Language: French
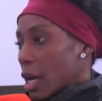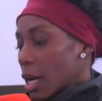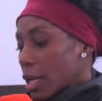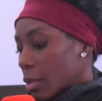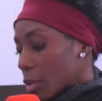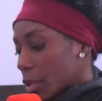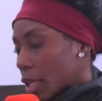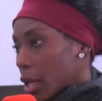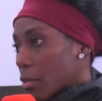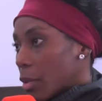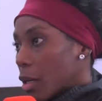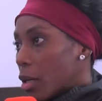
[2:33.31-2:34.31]

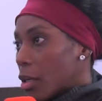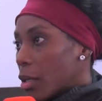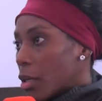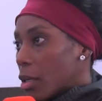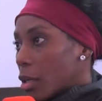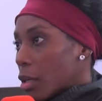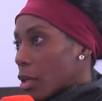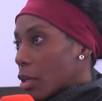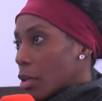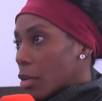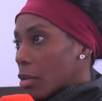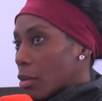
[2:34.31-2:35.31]
alimentairement.
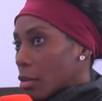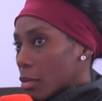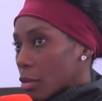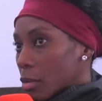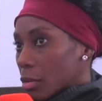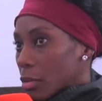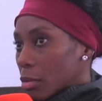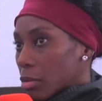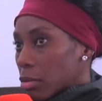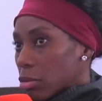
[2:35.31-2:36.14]
Euh,